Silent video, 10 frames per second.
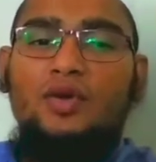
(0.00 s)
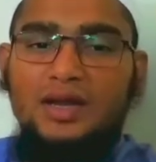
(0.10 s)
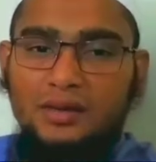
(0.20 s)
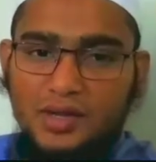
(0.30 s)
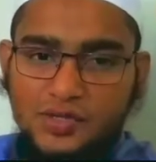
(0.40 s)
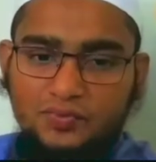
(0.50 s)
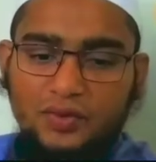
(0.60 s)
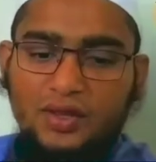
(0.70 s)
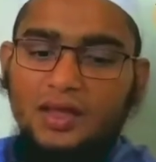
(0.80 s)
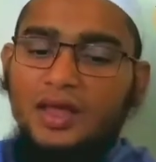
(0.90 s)
ঘরে নামাজ
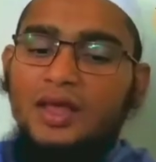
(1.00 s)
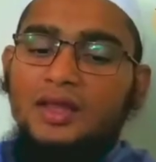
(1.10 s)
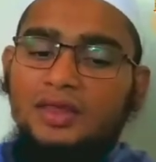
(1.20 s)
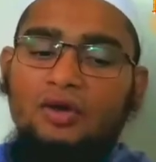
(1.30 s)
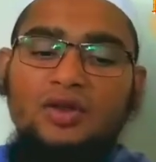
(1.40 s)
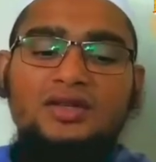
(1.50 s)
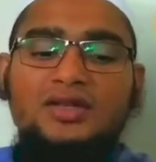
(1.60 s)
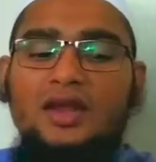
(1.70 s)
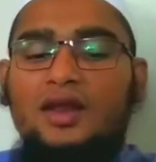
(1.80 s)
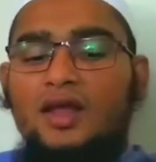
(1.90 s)
পড়ি তাহলে
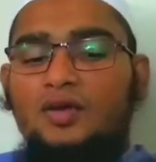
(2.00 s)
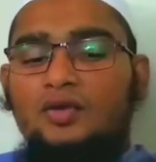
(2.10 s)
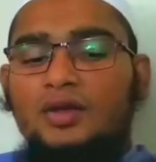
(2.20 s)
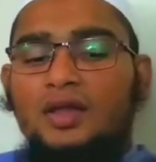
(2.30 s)
ইনশাল্লাহ